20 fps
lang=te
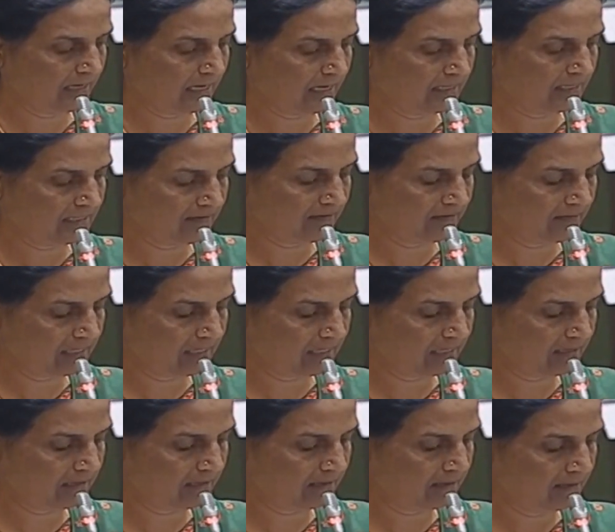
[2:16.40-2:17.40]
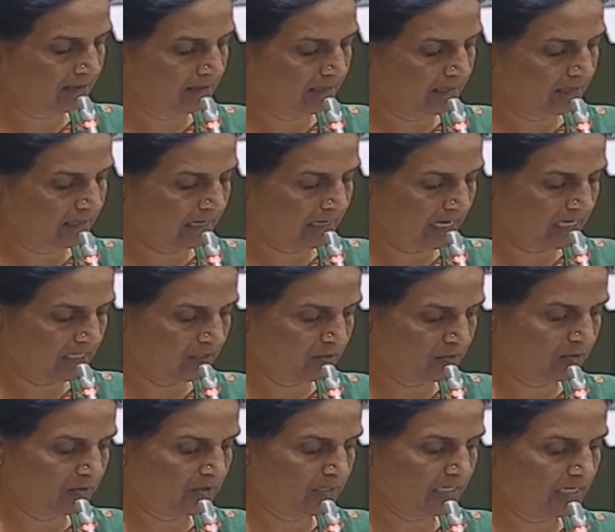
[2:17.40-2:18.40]
అదేవిధంగా రైతు
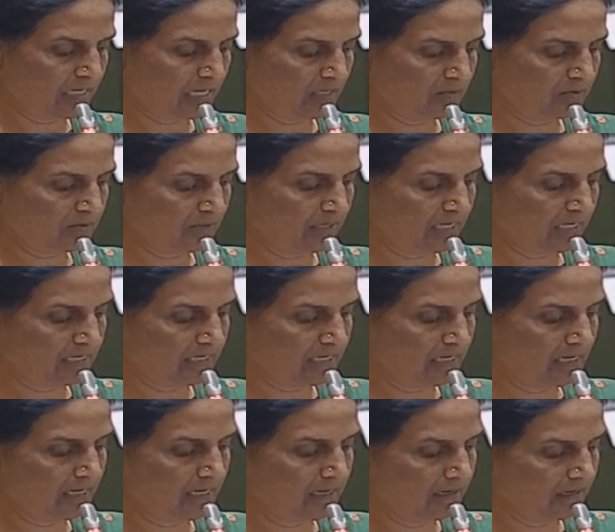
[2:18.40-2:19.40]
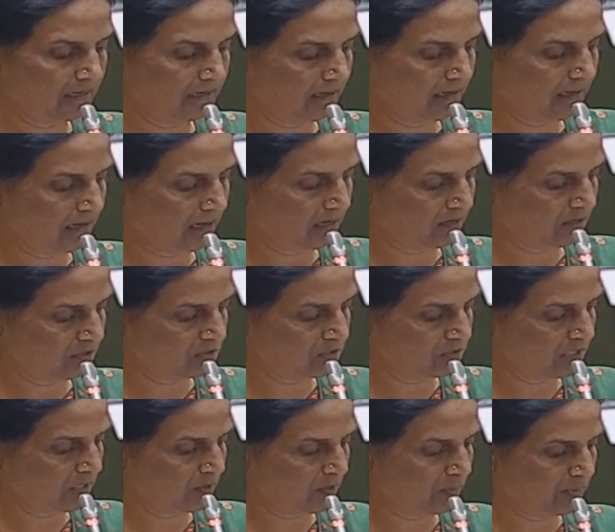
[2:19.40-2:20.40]
కూలీలను ఆదుకోవడానికి ఆ
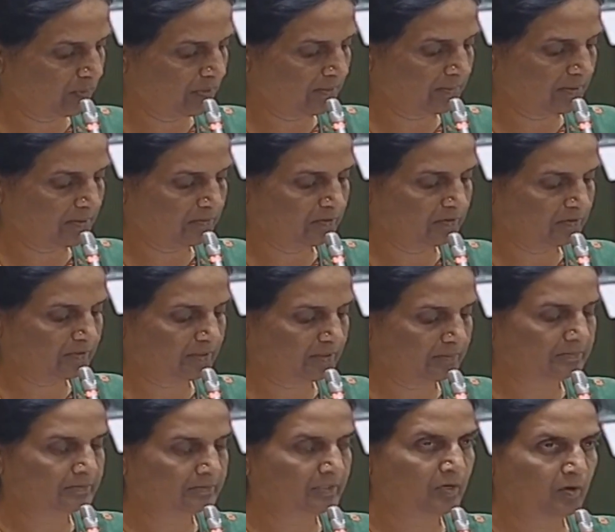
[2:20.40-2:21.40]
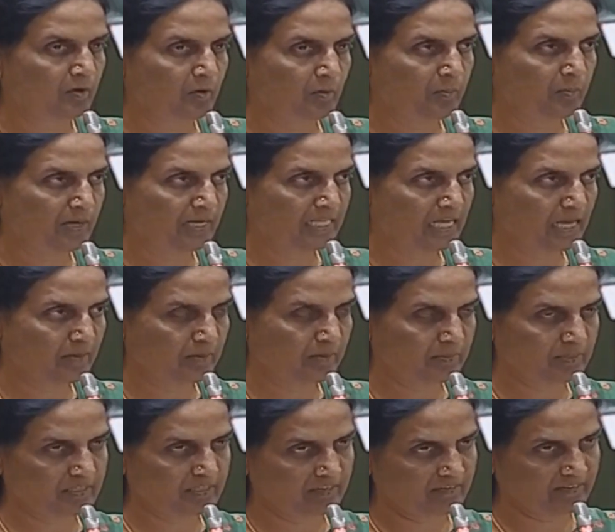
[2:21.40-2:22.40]
రోజున యూపీఏ ప్రభుత్వం ఉపాధి హామీ
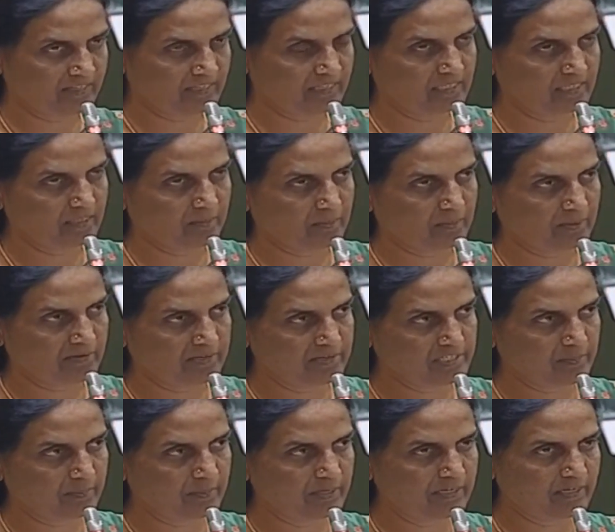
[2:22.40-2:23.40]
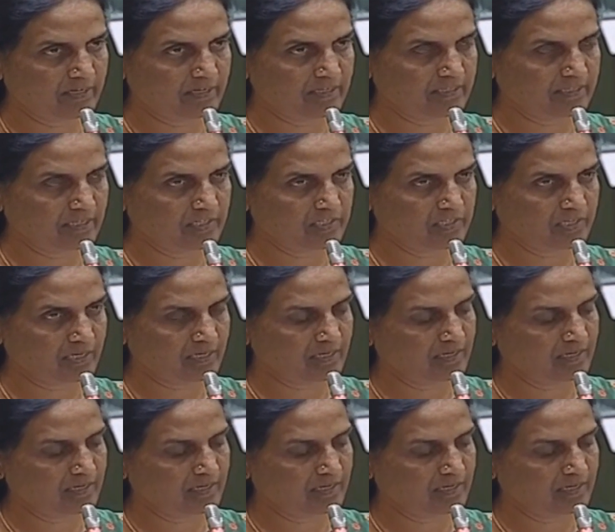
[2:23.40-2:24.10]
పథకం ఏదైతే ప్రవేశపెట్టారో అధ్యక్ష